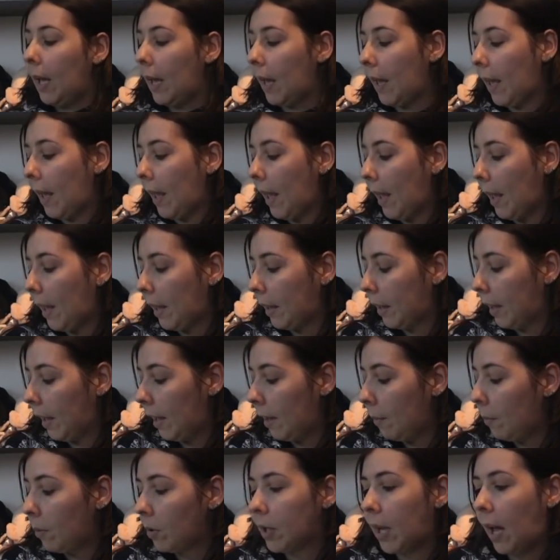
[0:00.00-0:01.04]
Eh,
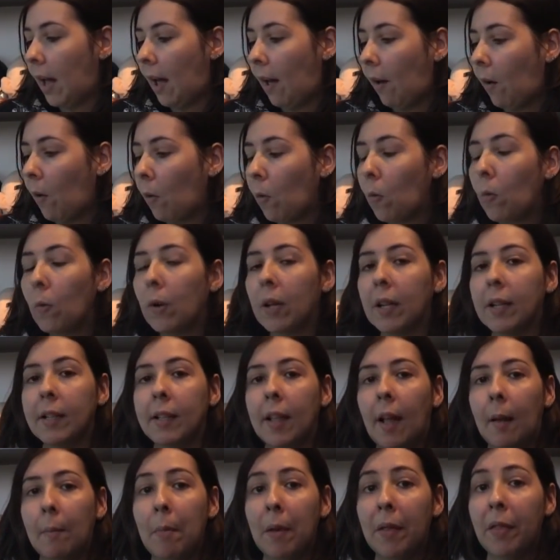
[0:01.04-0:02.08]
tenemos a Goku que
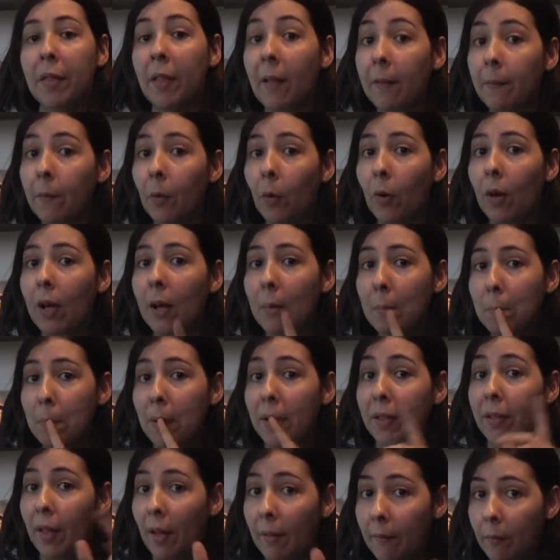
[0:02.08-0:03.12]
está empezando,
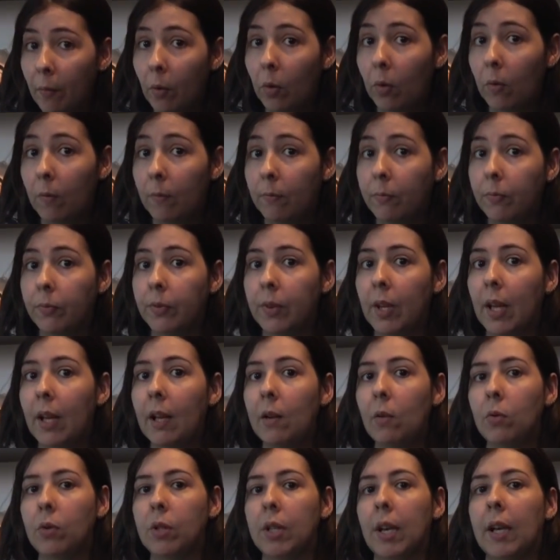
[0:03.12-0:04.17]
empezando
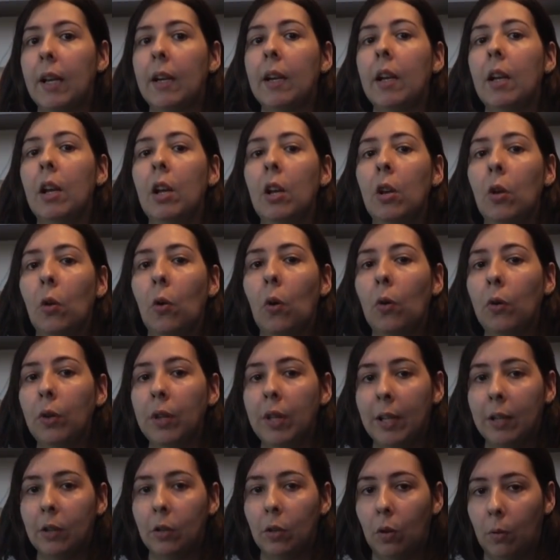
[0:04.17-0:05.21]
a luchar
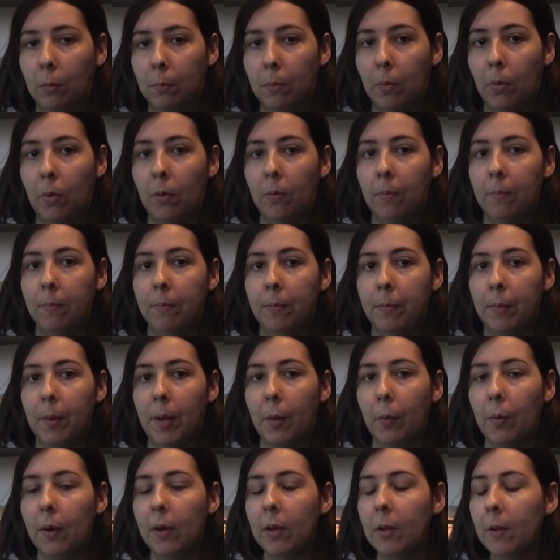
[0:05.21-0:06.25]
contra Topo, ¿de
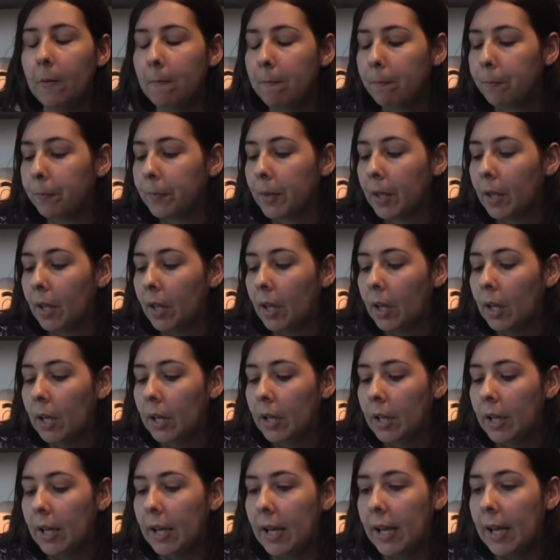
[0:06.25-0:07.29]
acuerdo?
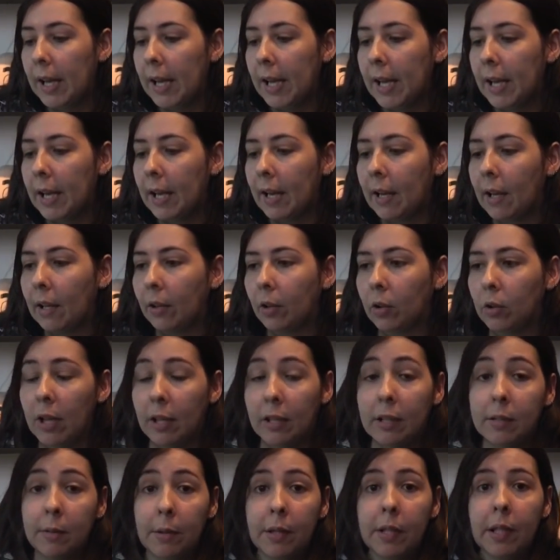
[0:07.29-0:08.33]
Eh,
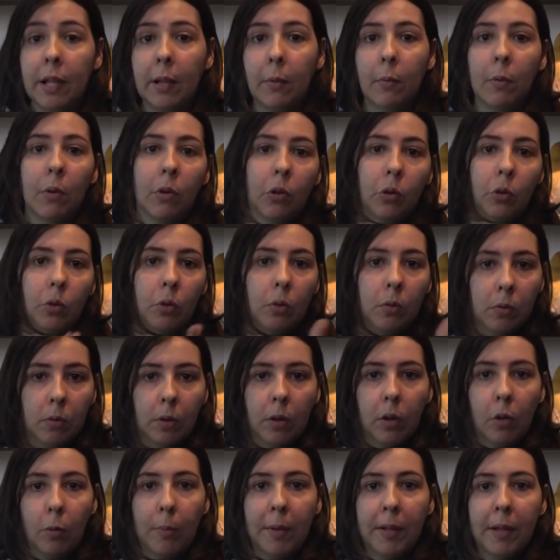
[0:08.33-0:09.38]
ya sabéis que, bueno, yo
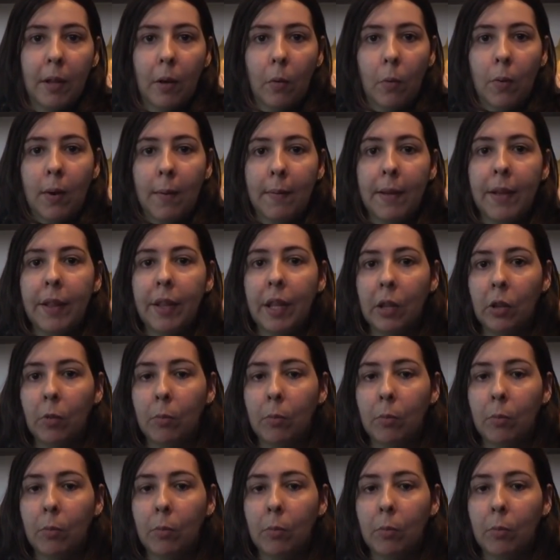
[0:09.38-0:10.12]
he comentado alguna vez que